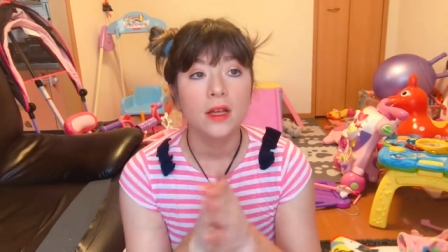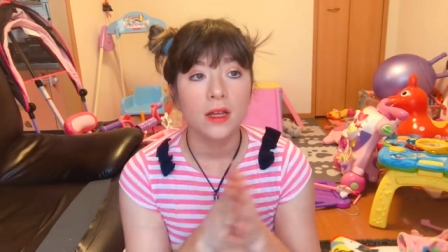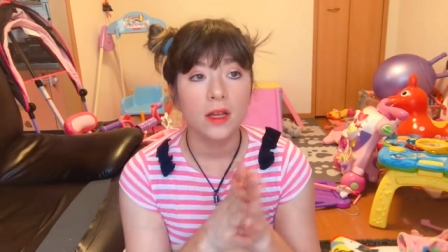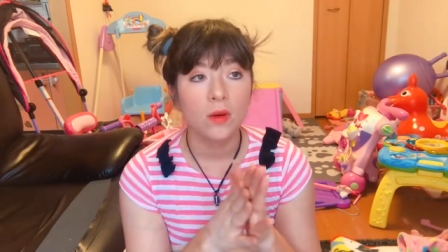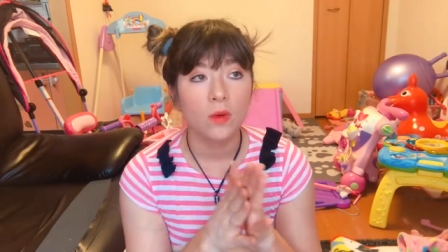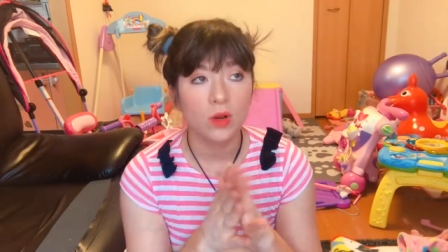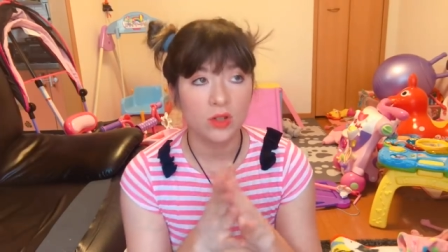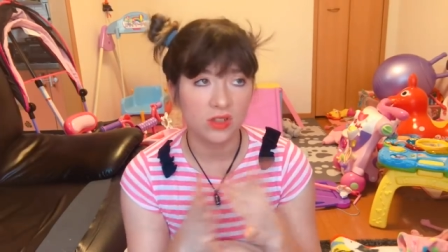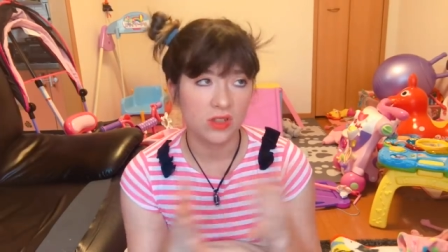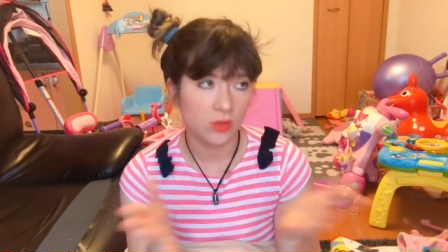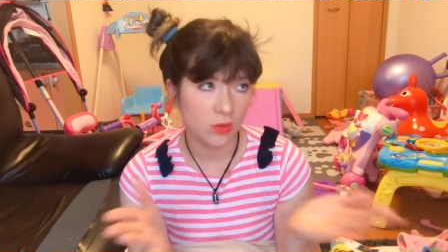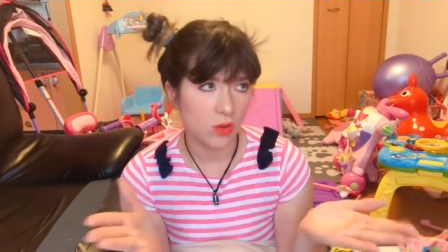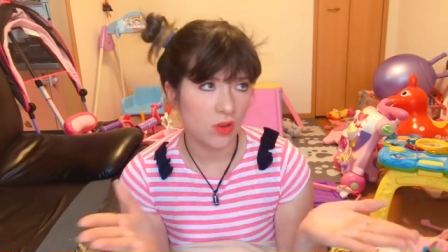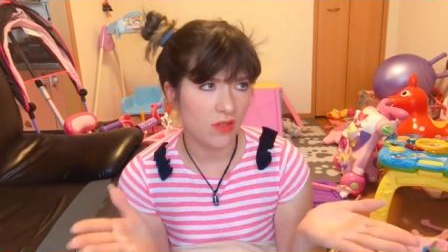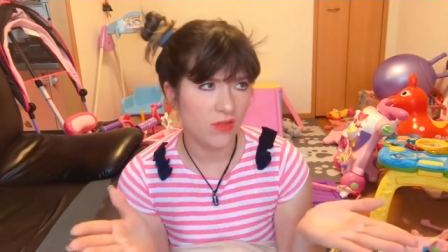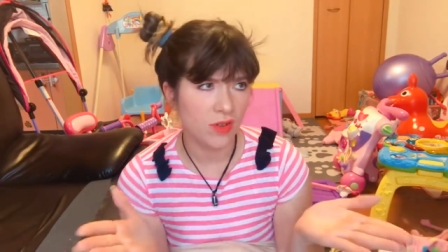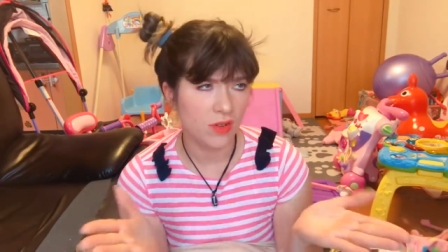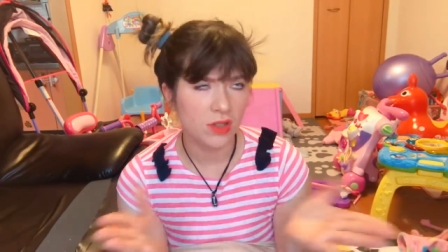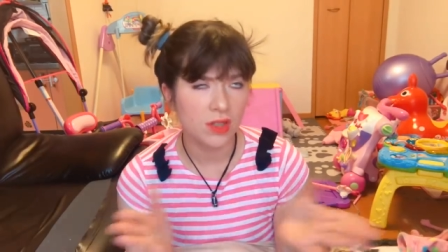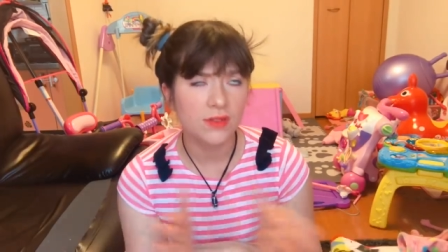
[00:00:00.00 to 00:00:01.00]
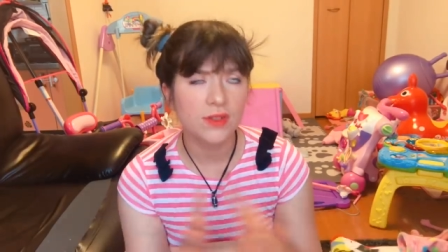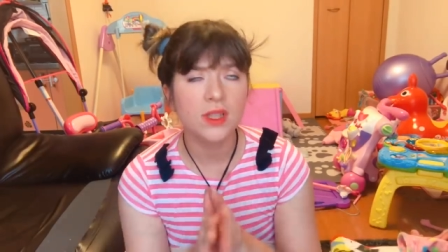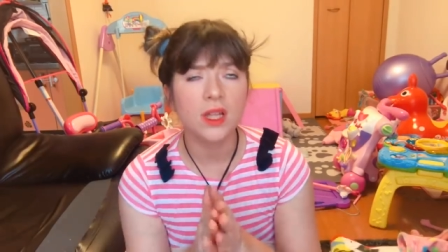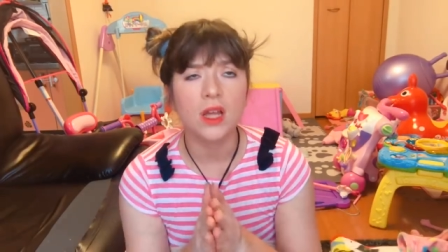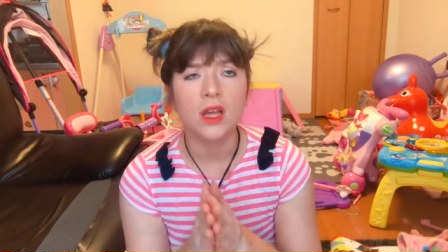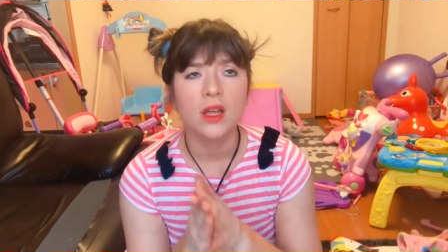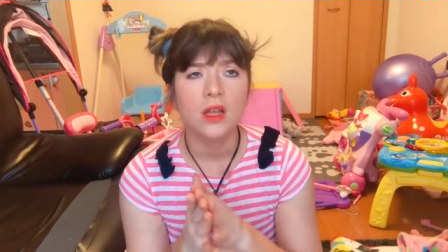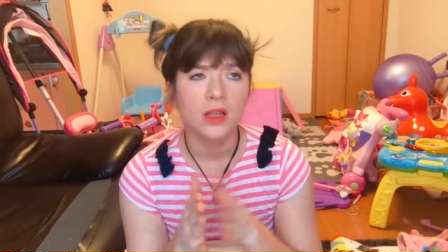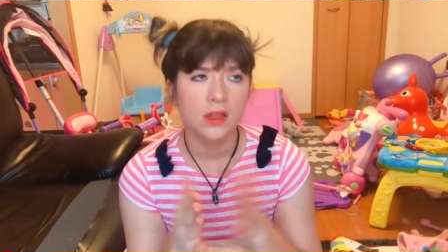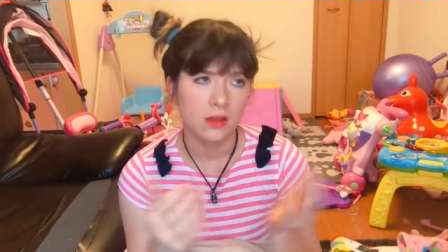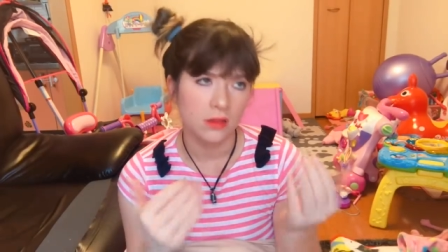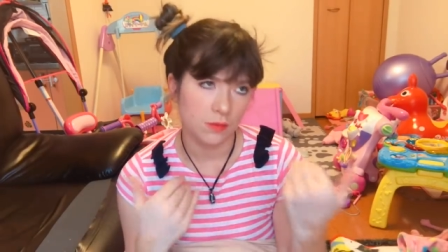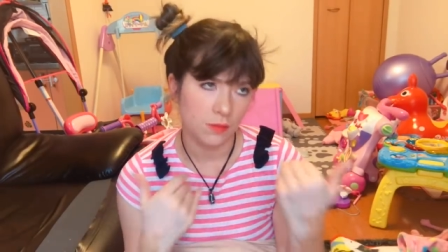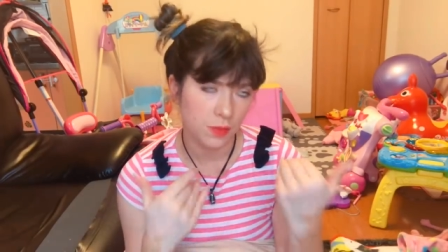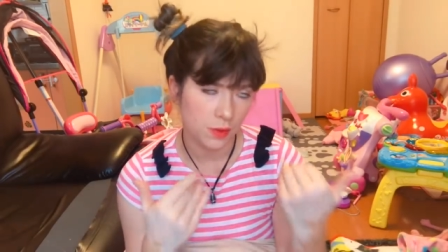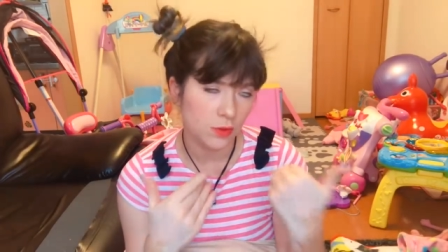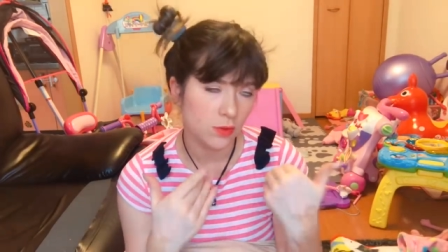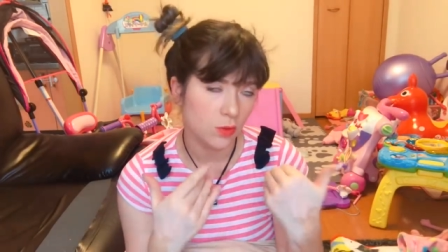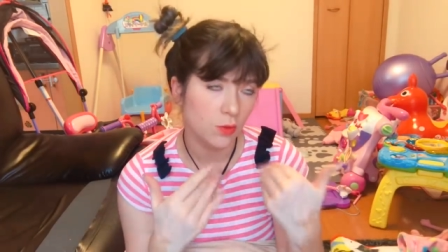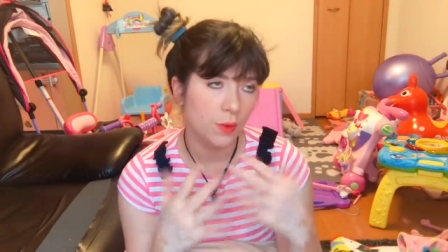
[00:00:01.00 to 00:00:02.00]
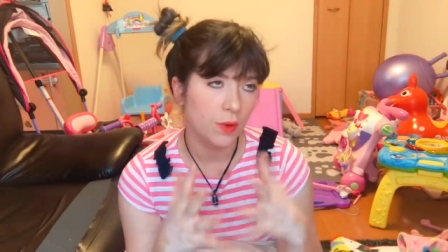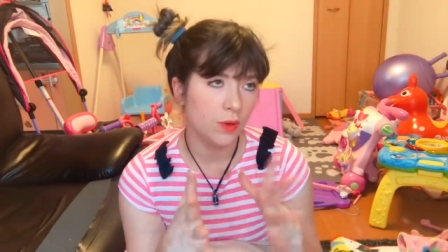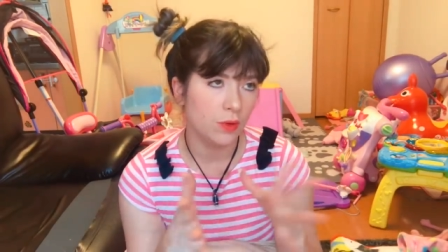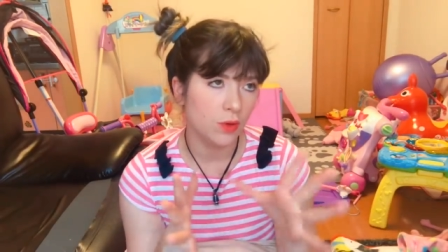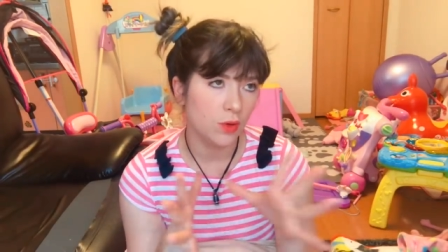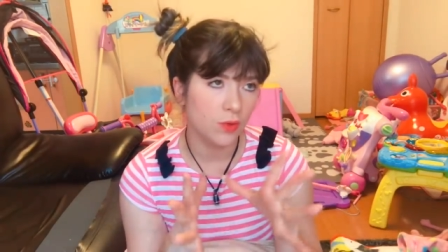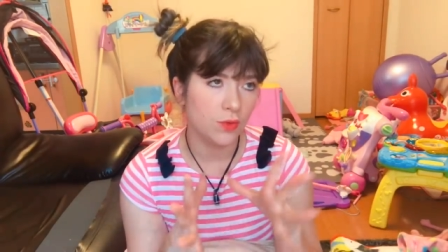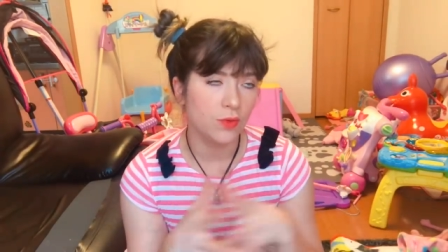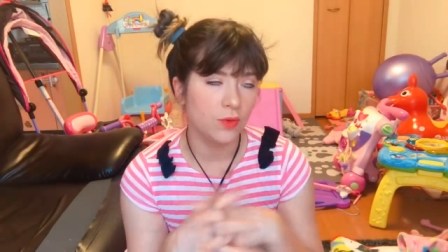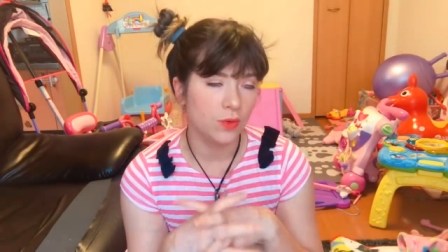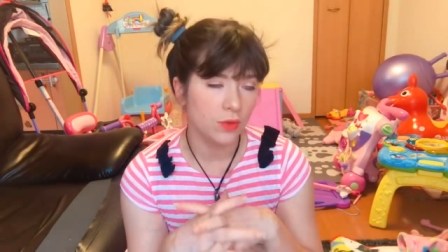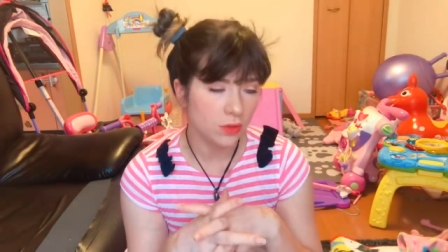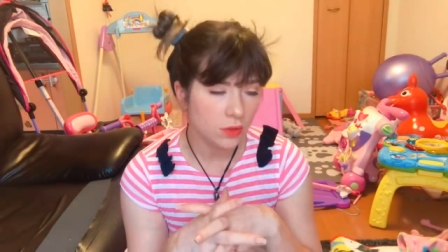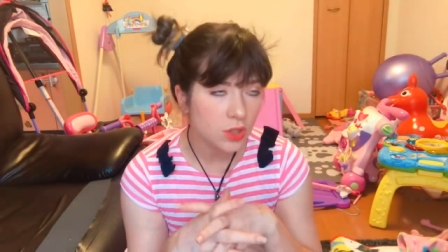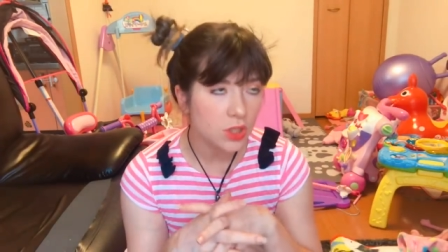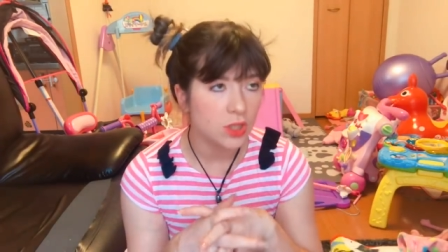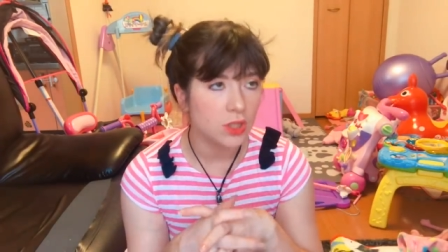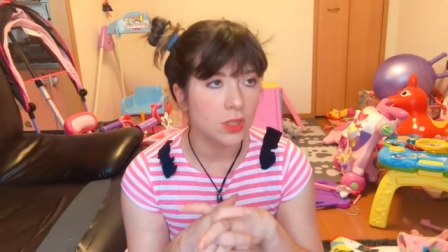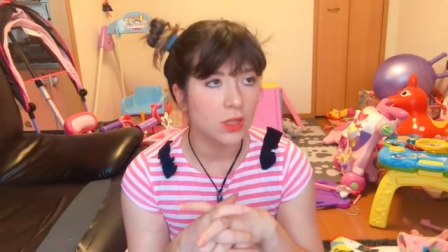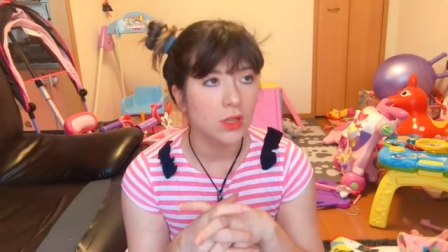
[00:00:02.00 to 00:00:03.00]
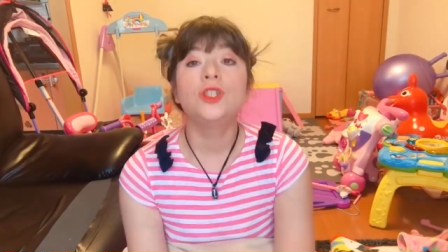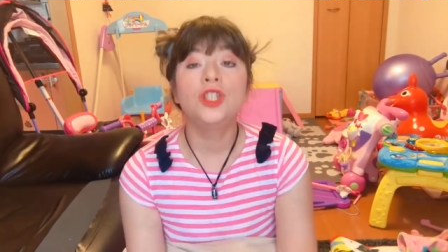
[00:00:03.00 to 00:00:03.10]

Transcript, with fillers: Eu acho que em todo avião deve ter no meu que eu fui, tinha.